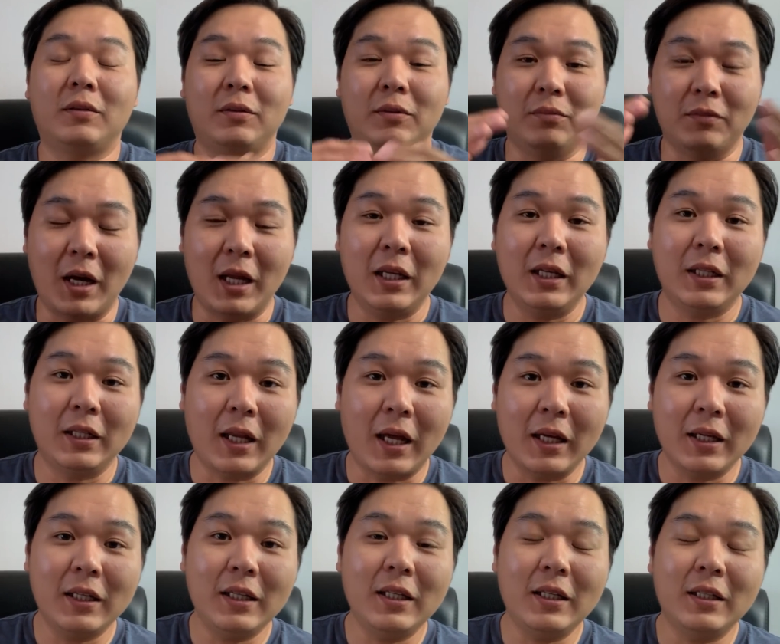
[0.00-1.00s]
balik
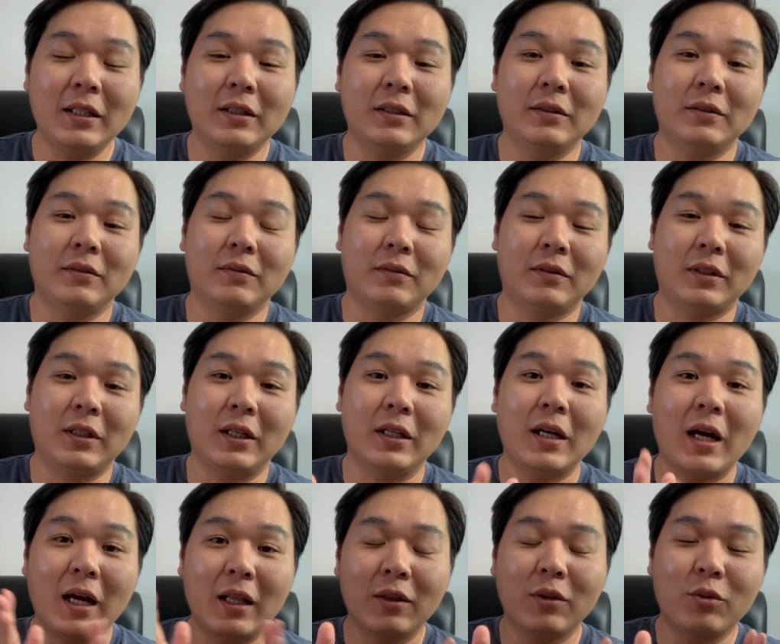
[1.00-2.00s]
lagi
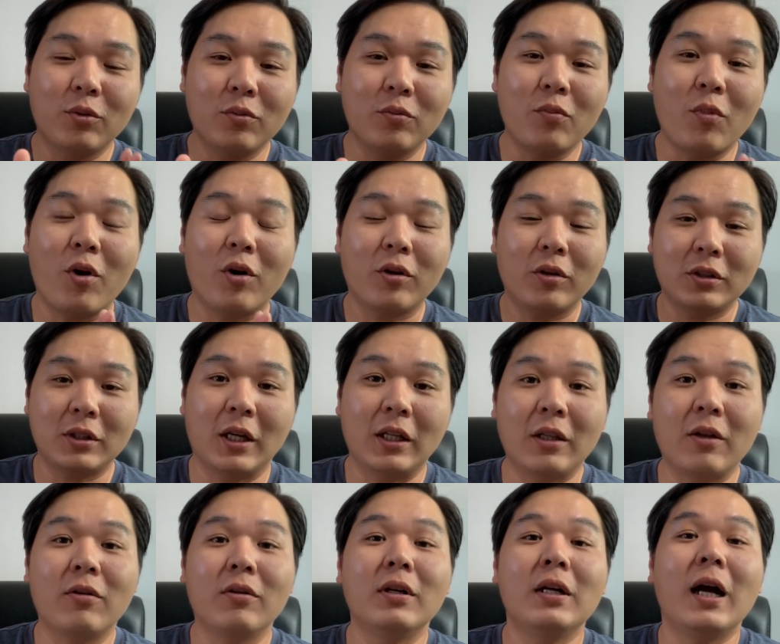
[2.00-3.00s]
tergantung boros
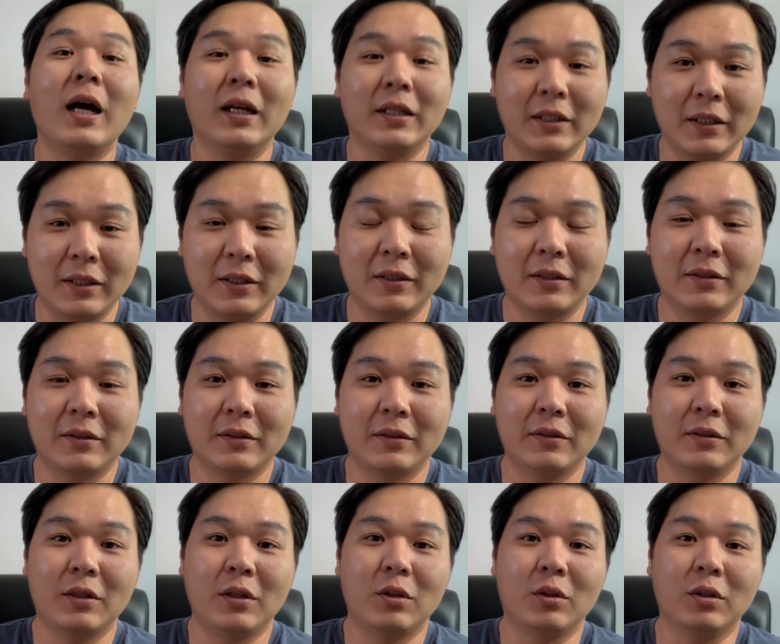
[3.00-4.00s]
atau enggaknya.
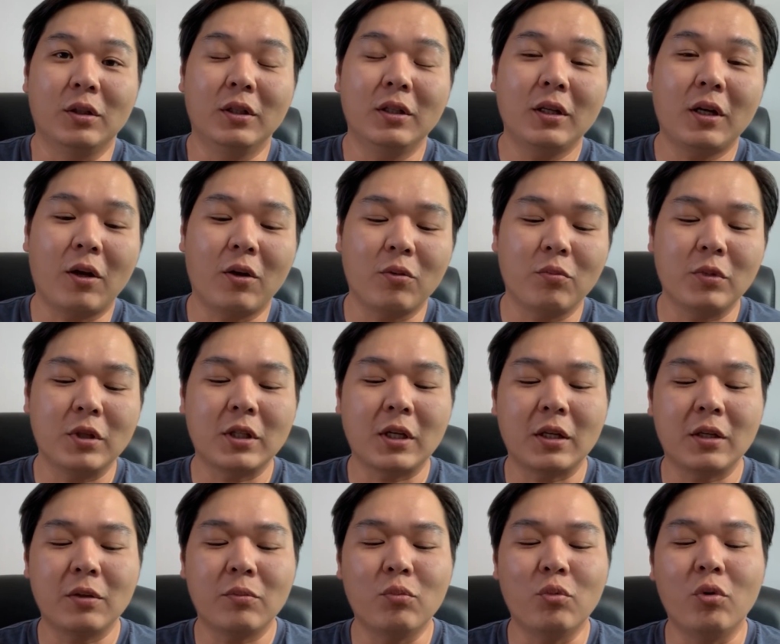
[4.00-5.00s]
Jadi kalau
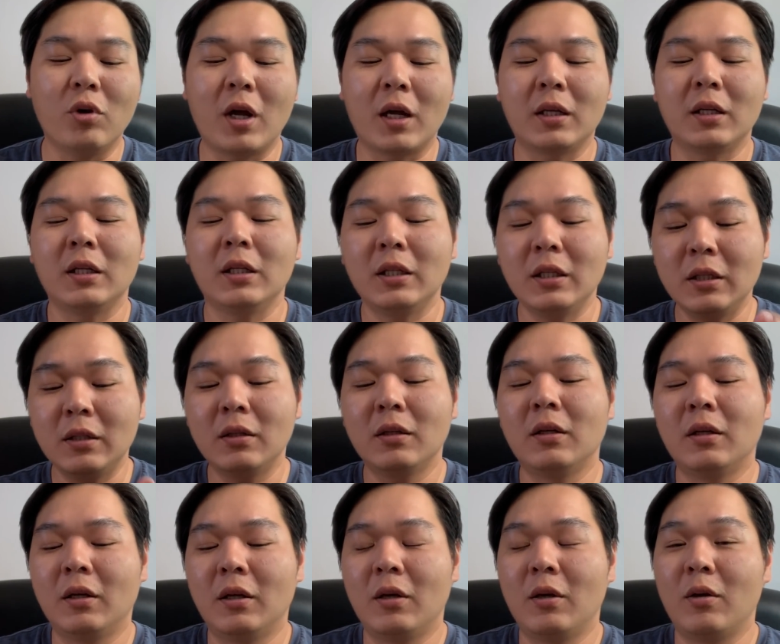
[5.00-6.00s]
misalnya bulan ini
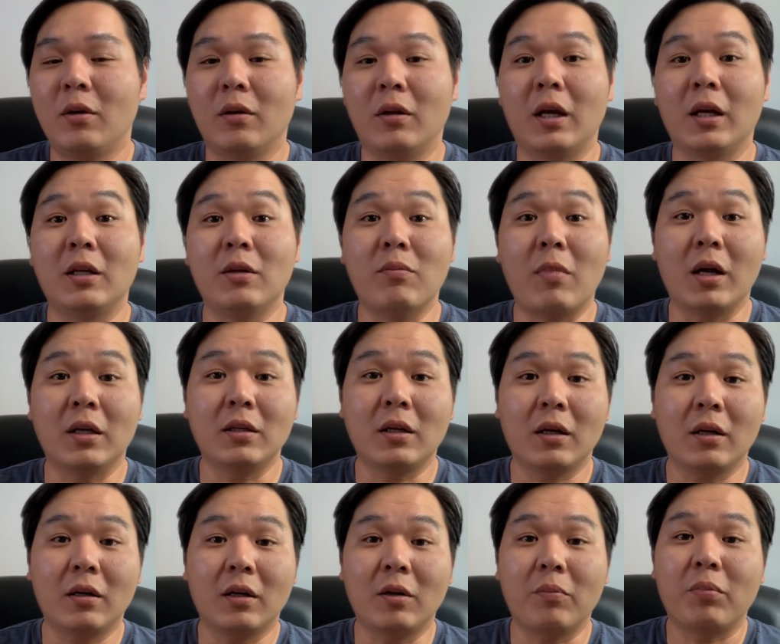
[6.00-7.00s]
lagi
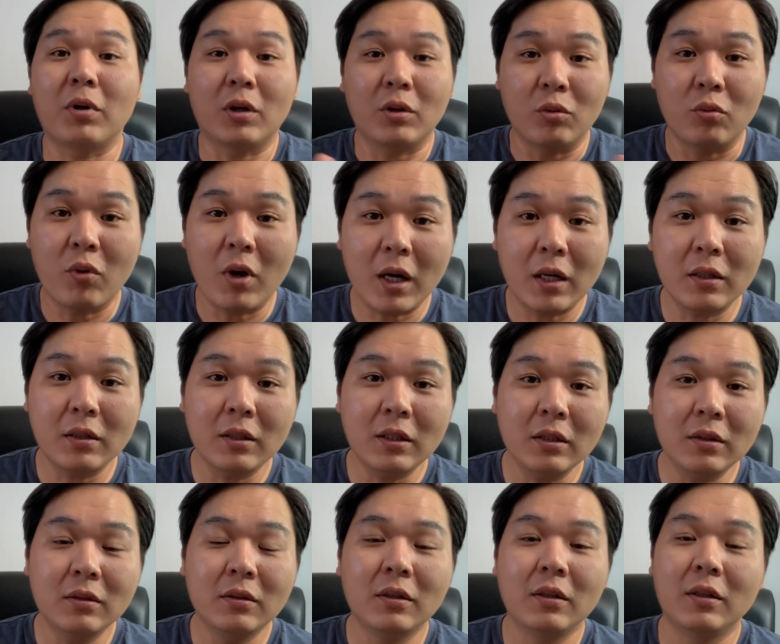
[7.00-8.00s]
banyak keperluan
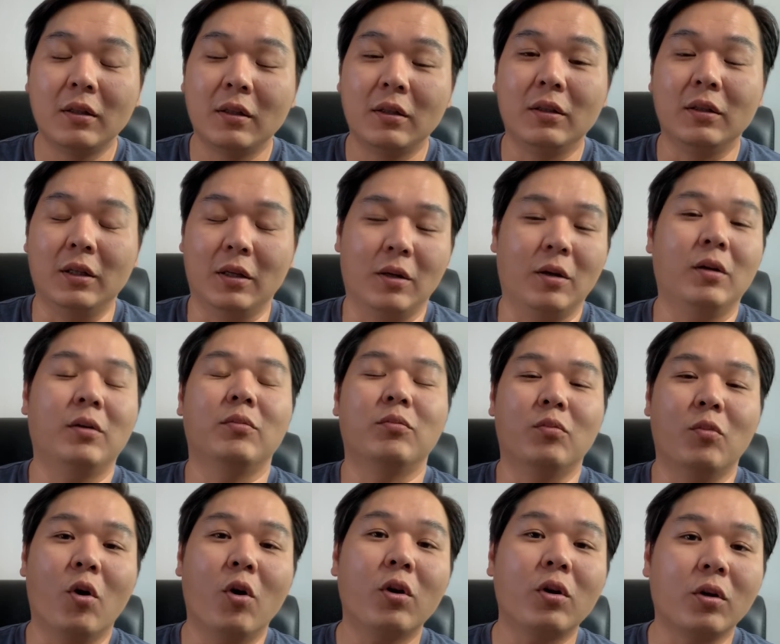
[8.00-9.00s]
nih, ya
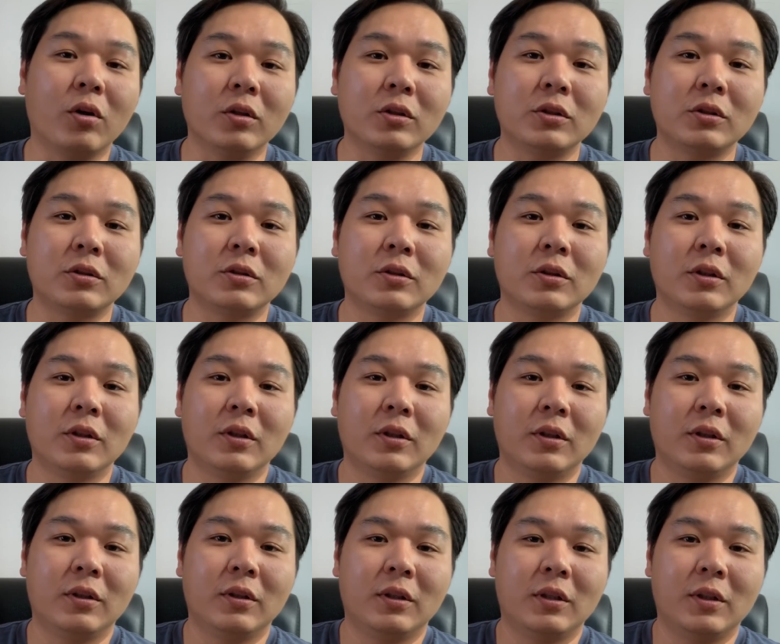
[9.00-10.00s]
boros.
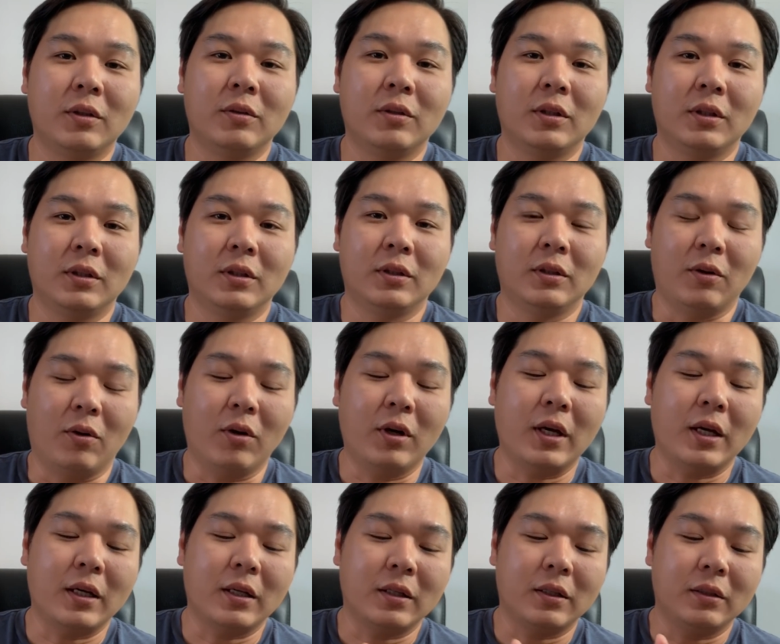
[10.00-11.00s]

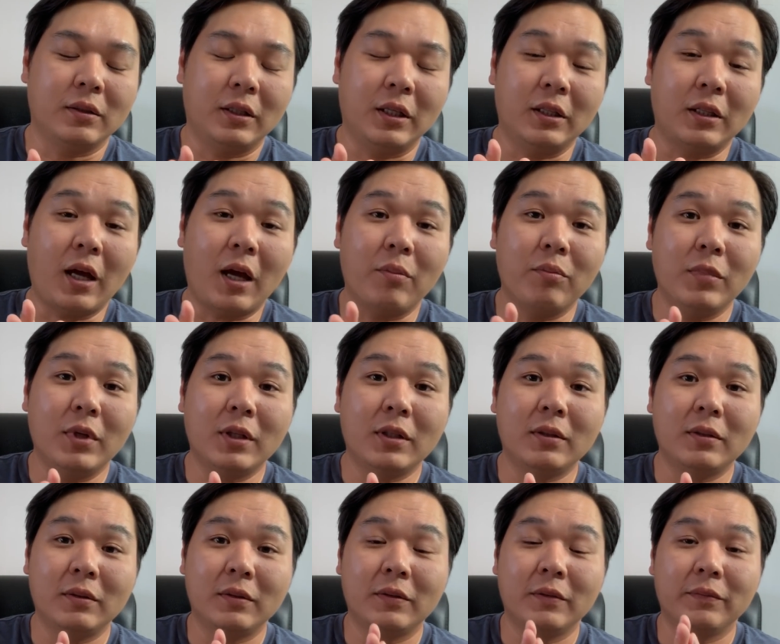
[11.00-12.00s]
Oke, kita
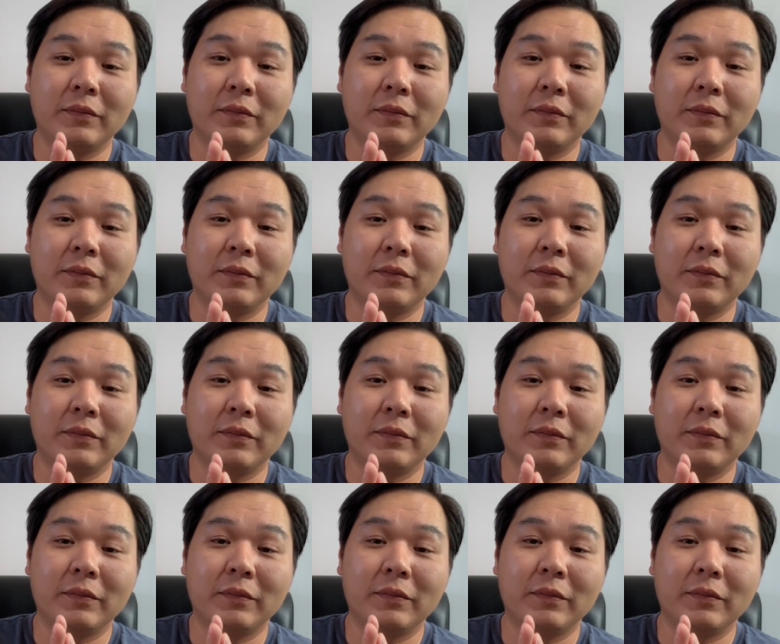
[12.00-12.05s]
ambil